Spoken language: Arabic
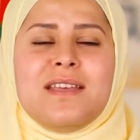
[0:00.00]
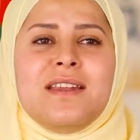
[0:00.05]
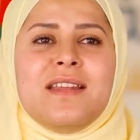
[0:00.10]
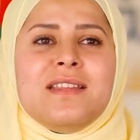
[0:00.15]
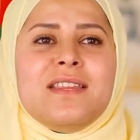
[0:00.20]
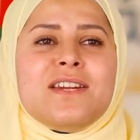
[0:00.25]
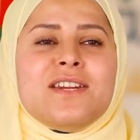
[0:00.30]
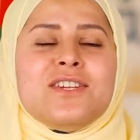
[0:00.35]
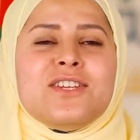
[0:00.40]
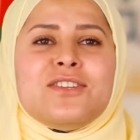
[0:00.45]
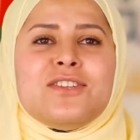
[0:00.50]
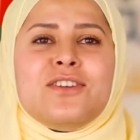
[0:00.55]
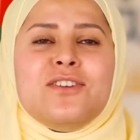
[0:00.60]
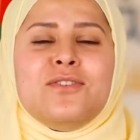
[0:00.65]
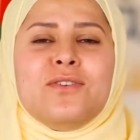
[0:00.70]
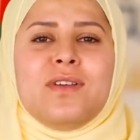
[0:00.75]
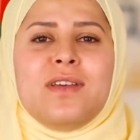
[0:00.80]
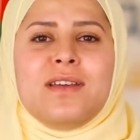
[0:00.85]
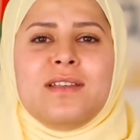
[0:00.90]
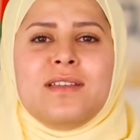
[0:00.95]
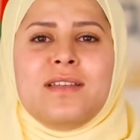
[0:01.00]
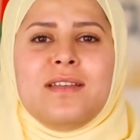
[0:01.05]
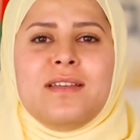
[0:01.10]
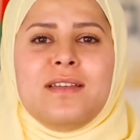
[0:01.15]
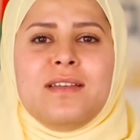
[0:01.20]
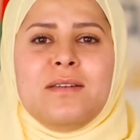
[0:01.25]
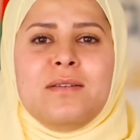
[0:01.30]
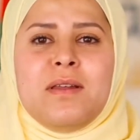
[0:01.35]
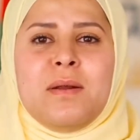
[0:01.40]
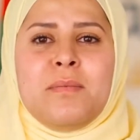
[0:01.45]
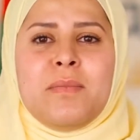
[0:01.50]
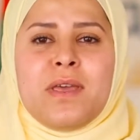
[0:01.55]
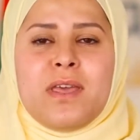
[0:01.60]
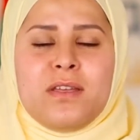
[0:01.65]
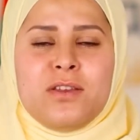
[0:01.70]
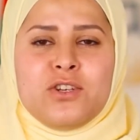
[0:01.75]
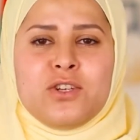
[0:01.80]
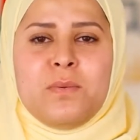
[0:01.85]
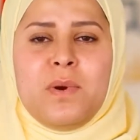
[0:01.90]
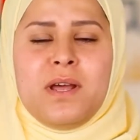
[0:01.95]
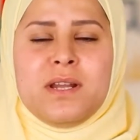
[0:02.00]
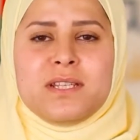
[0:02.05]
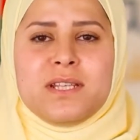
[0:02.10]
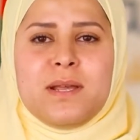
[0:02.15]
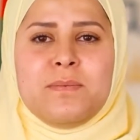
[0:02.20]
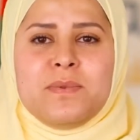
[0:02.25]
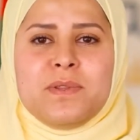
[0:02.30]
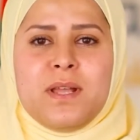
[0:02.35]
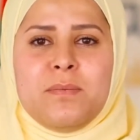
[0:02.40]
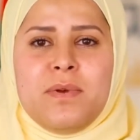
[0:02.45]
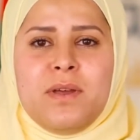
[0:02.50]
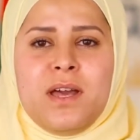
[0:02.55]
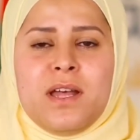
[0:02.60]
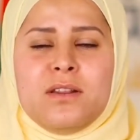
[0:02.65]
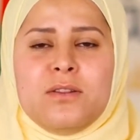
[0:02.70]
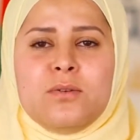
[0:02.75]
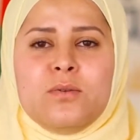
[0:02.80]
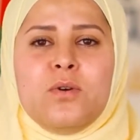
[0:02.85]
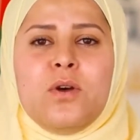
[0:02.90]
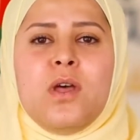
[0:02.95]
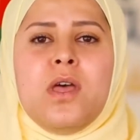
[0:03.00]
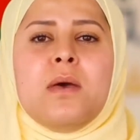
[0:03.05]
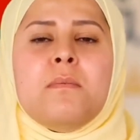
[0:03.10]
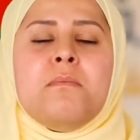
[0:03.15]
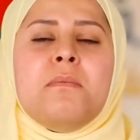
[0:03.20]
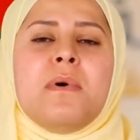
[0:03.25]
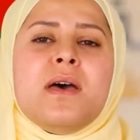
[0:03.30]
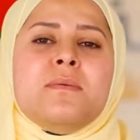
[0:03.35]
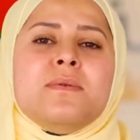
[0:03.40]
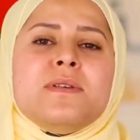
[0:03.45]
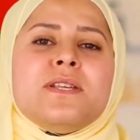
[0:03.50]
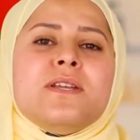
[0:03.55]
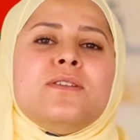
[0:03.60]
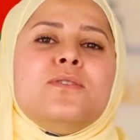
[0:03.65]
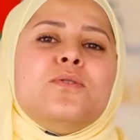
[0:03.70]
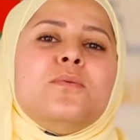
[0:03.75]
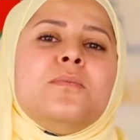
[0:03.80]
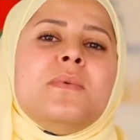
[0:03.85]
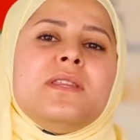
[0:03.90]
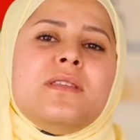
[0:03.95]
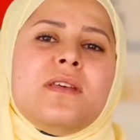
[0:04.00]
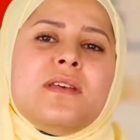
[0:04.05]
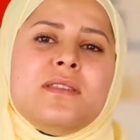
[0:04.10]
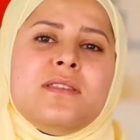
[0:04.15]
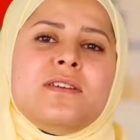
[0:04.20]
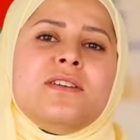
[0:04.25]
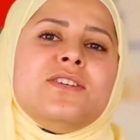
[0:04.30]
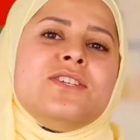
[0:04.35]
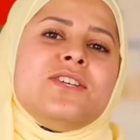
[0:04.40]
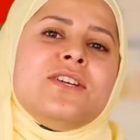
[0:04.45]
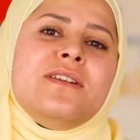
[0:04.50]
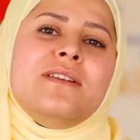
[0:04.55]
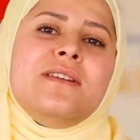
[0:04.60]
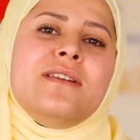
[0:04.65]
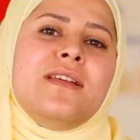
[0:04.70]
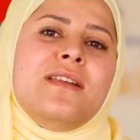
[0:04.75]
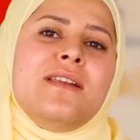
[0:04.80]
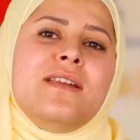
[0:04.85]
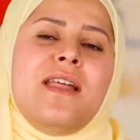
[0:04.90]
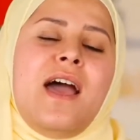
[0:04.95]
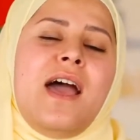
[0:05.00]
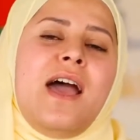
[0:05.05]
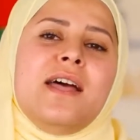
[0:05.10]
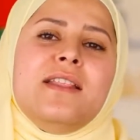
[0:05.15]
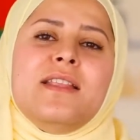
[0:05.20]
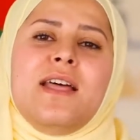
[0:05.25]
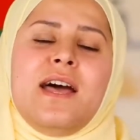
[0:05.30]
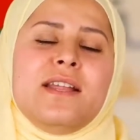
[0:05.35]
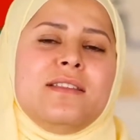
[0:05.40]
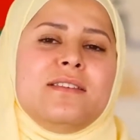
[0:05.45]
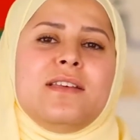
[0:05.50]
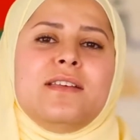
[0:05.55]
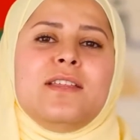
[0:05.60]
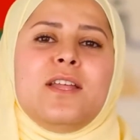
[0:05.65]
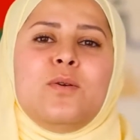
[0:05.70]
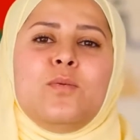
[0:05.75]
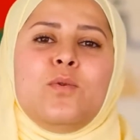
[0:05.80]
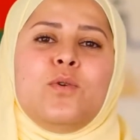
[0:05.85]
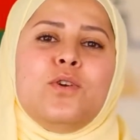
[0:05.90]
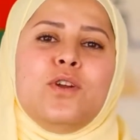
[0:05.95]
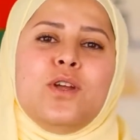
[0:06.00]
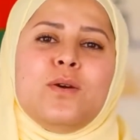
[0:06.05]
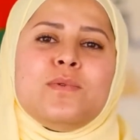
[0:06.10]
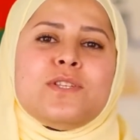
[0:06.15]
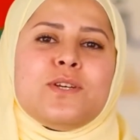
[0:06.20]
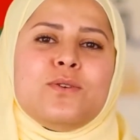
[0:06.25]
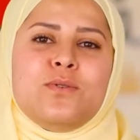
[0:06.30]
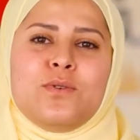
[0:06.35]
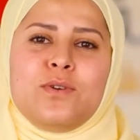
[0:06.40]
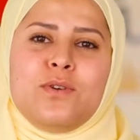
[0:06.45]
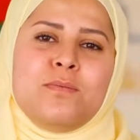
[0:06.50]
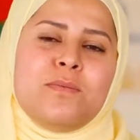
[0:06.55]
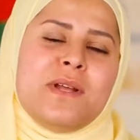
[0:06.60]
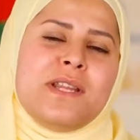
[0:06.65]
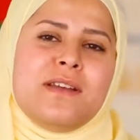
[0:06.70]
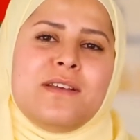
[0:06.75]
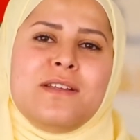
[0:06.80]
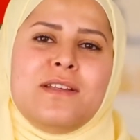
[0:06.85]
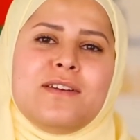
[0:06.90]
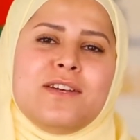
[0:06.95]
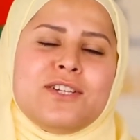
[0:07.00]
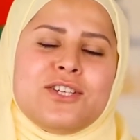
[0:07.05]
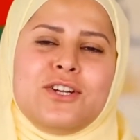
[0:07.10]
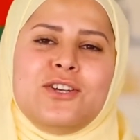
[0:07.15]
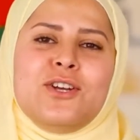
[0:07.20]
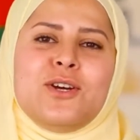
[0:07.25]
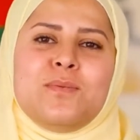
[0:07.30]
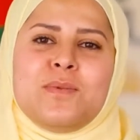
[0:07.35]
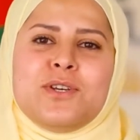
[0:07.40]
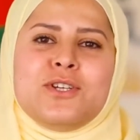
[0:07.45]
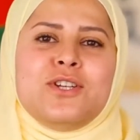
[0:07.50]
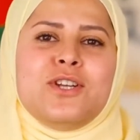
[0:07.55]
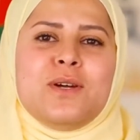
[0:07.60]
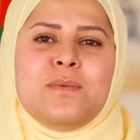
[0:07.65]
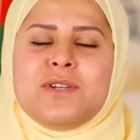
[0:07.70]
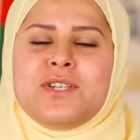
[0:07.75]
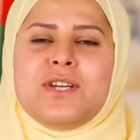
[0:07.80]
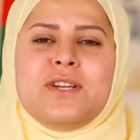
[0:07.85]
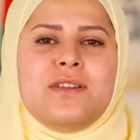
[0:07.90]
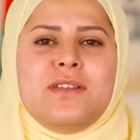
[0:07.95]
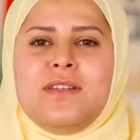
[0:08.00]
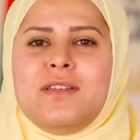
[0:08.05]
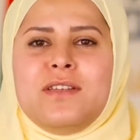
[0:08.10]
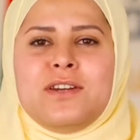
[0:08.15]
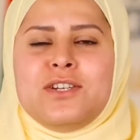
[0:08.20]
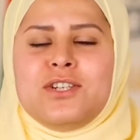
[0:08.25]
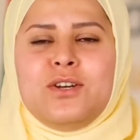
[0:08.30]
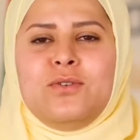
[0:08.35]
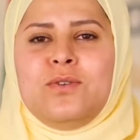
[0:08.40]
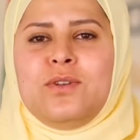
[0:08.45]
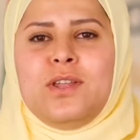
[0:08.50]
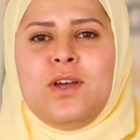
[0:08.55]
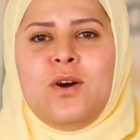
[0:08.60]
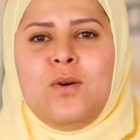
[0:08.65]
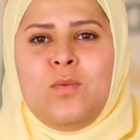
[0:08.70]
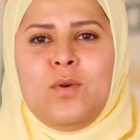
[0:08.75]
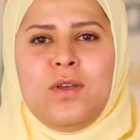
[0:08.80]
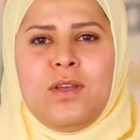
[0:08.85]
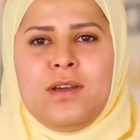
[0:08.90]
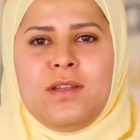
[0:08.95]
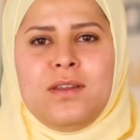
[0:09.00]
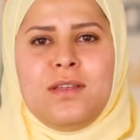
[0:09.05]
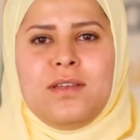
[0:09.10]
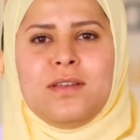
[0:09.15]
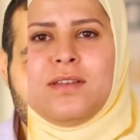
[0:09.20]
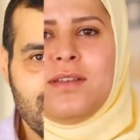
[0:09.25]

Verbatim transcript: لدرجه انه يعني لما يجوا على السبت لما يعطلوا ما بيصدقوا متى تيجي الاحد حتى يداوموا كل يوم يسالوا متى ايش اليوم ايش اليوم عشان يرجعوا يداوموا يعني